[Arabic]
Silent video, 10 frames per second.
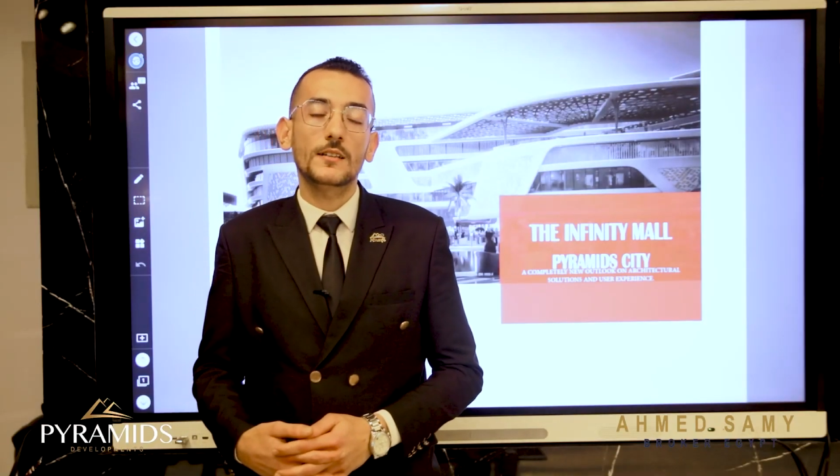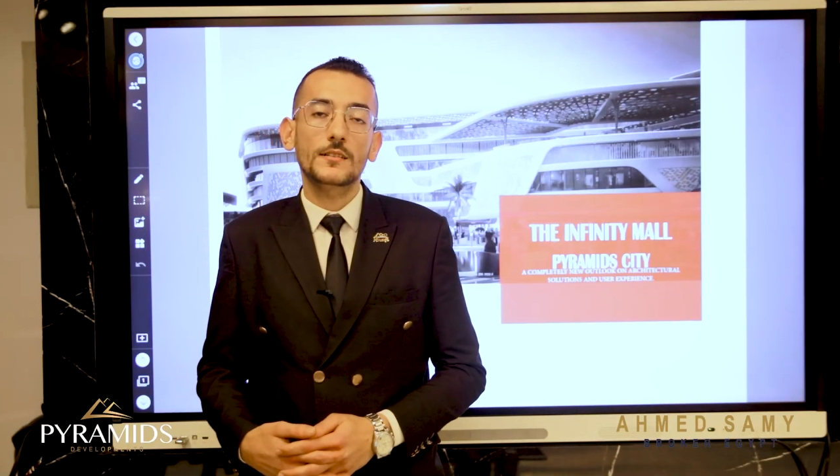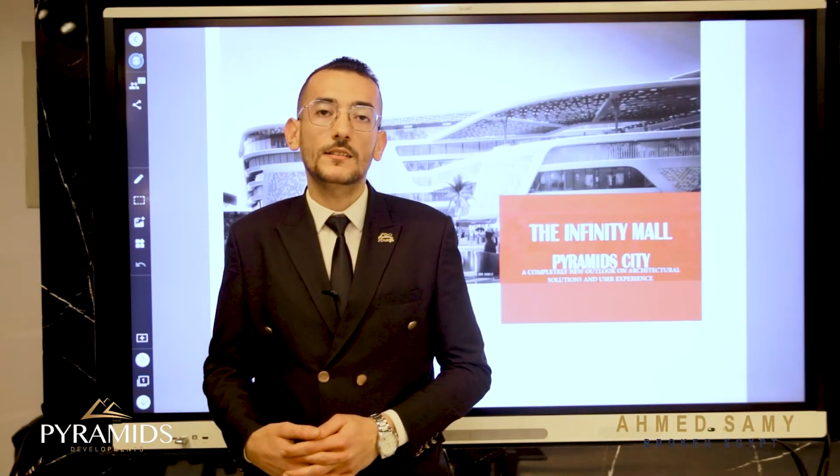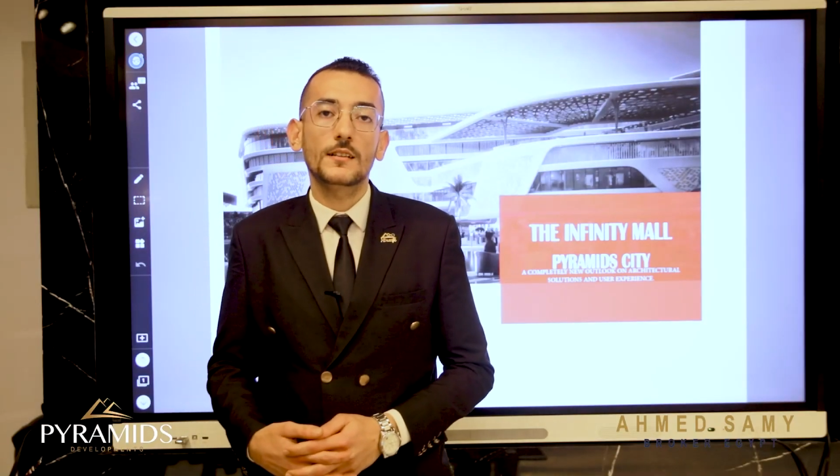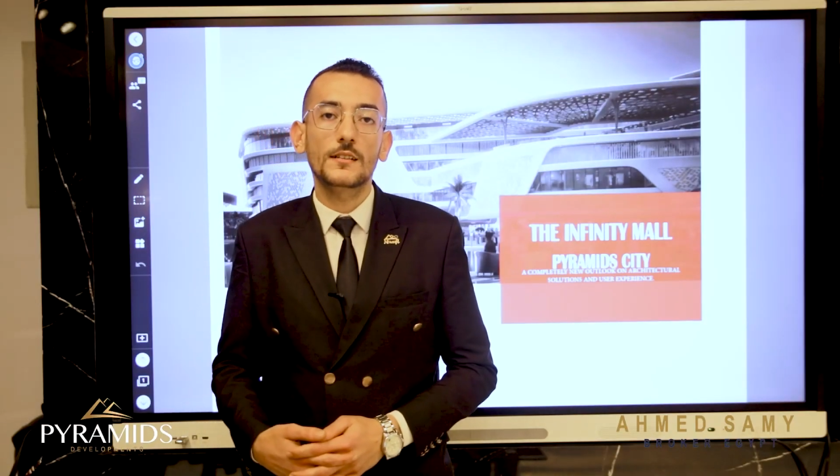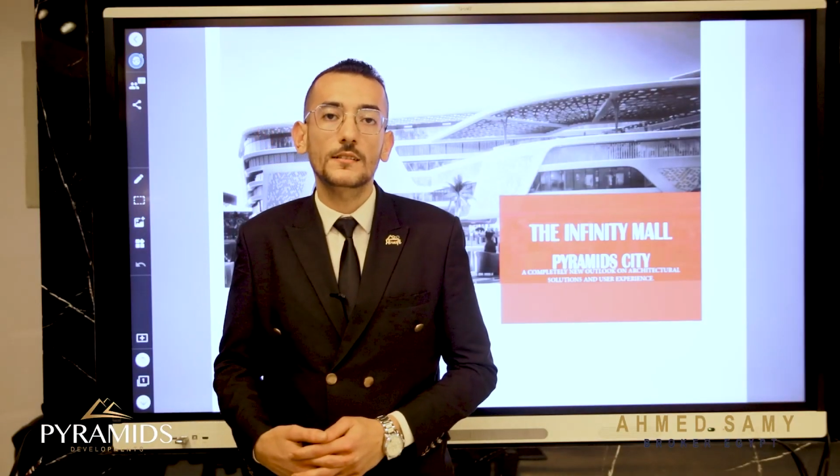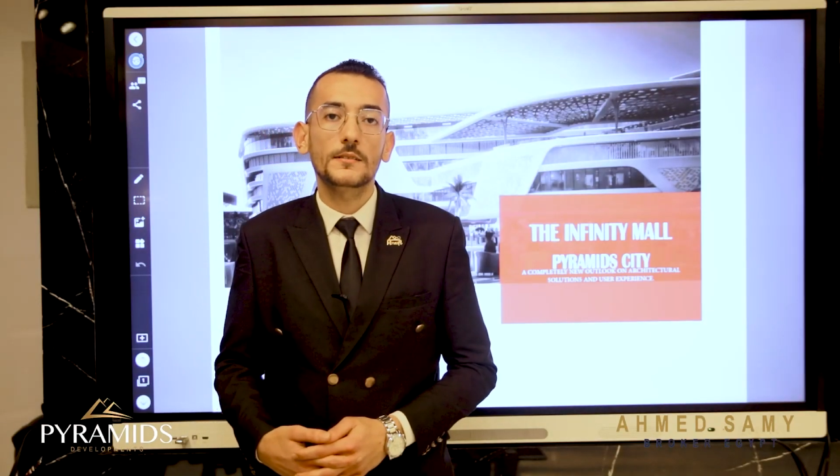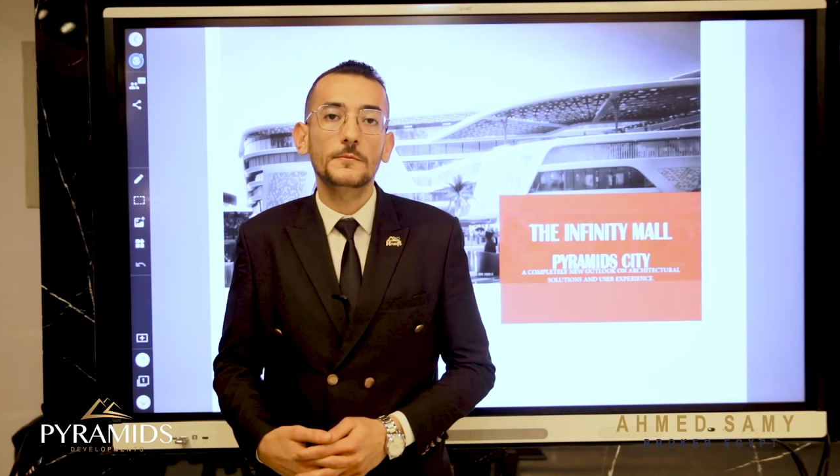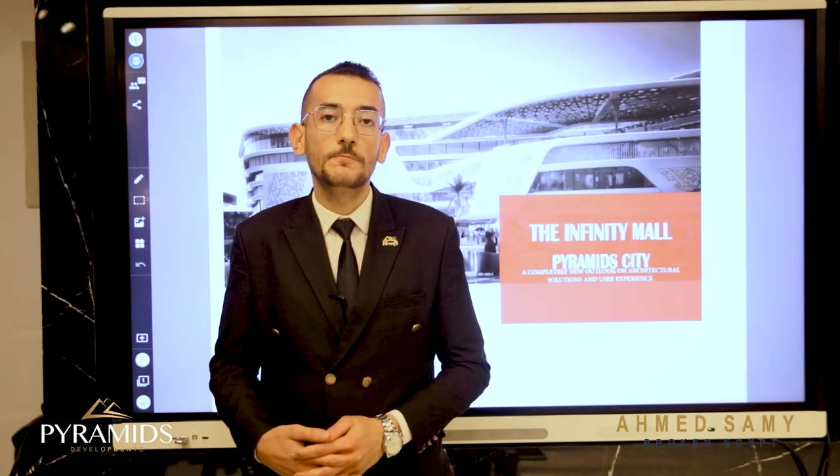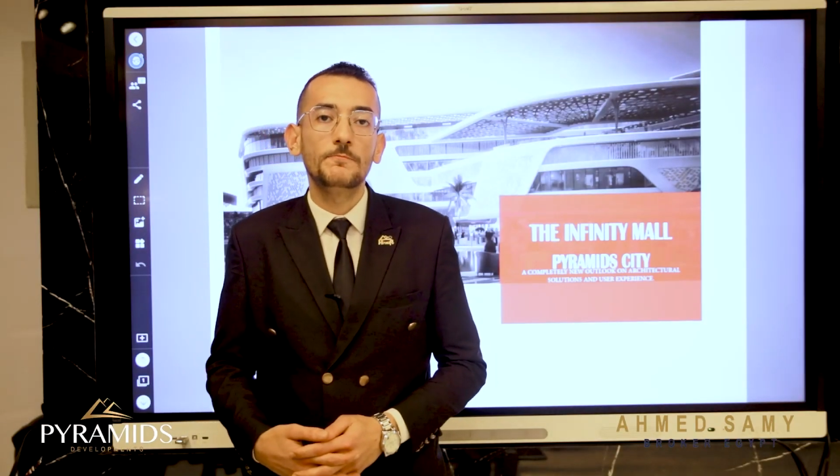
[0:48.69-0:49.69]
قطعه الارض
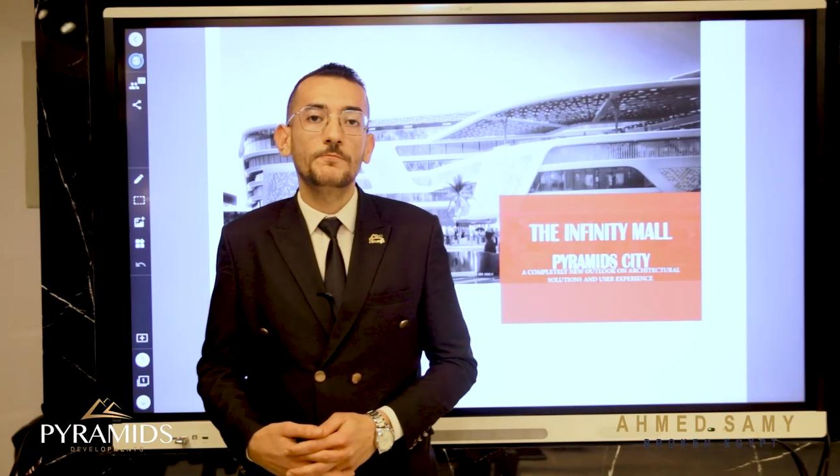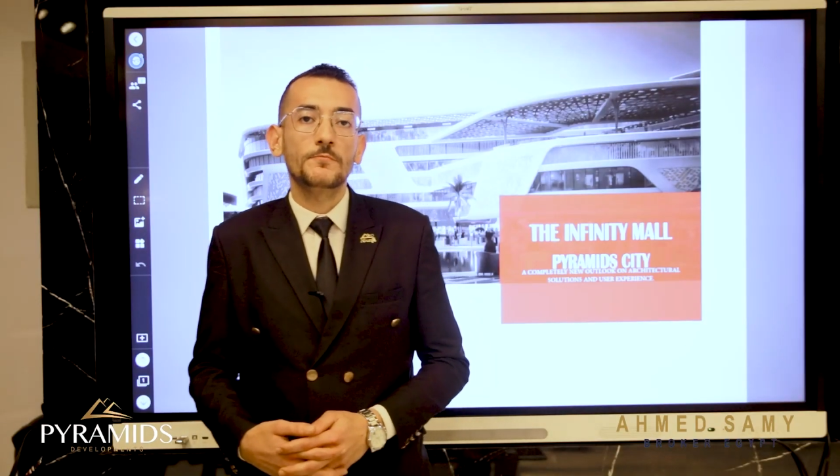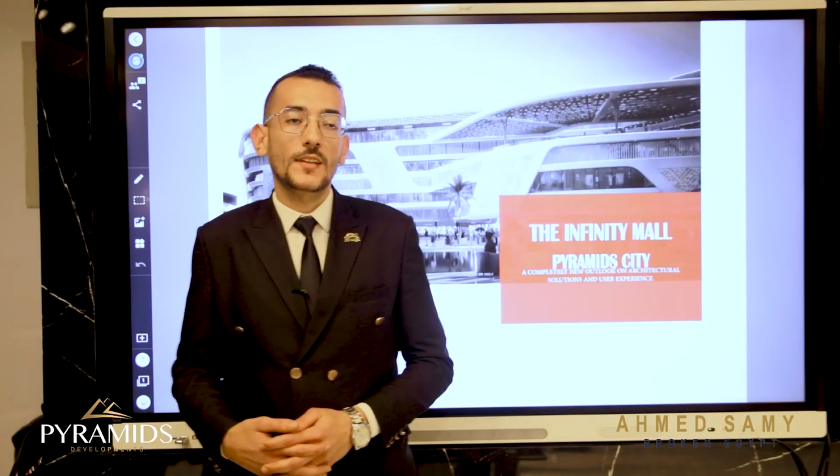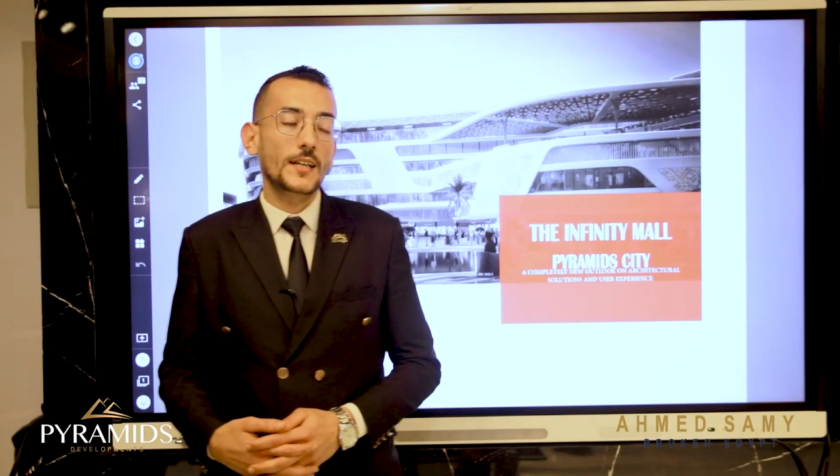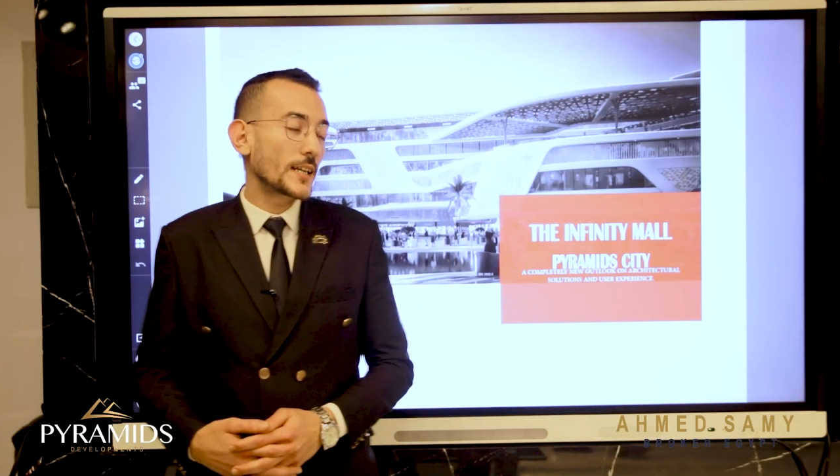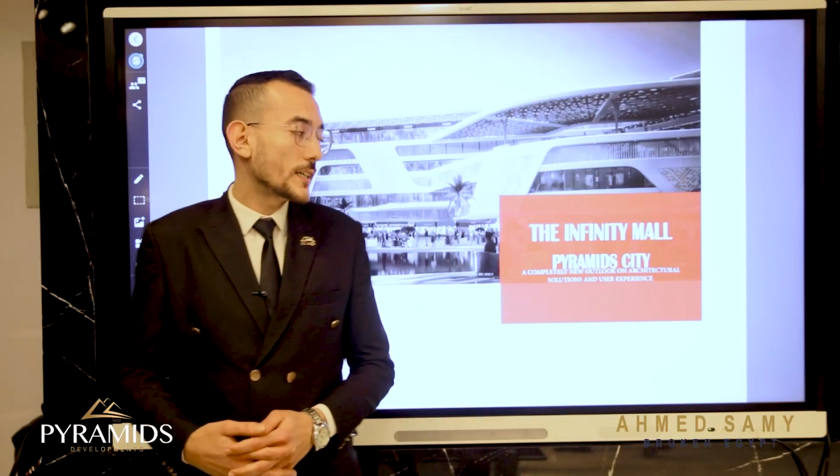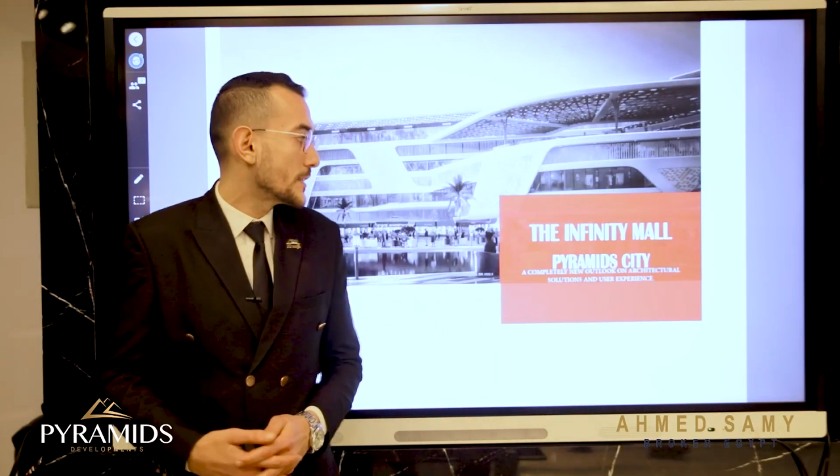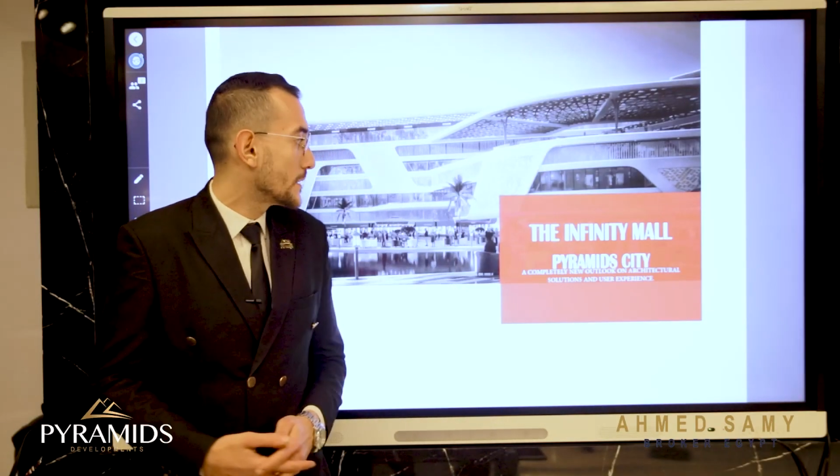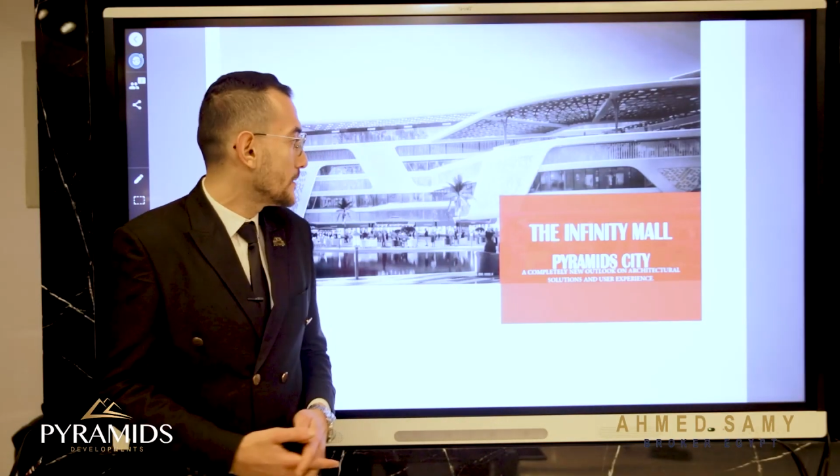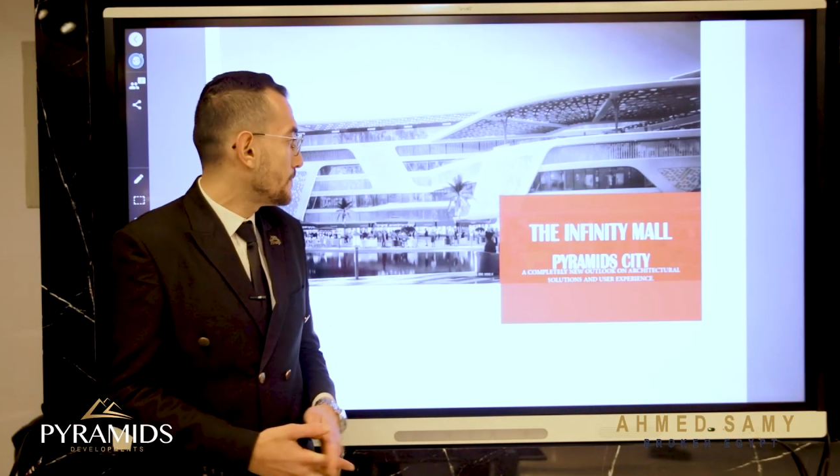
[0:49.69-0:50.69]
هلاقي
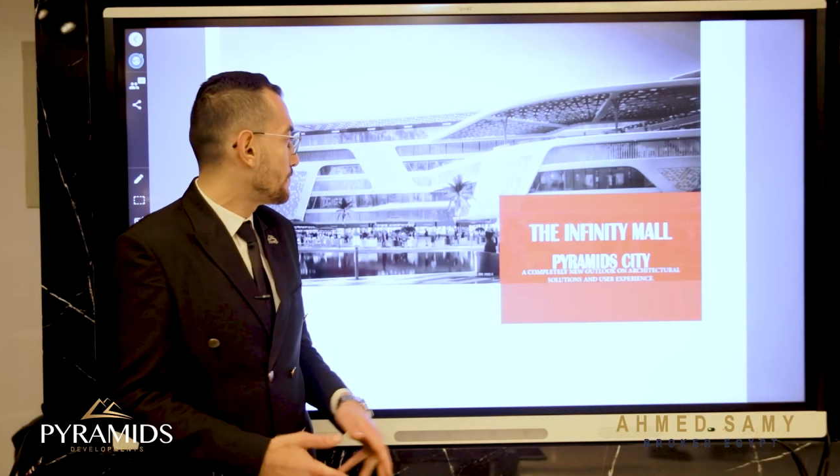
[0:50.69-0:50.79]
ان انا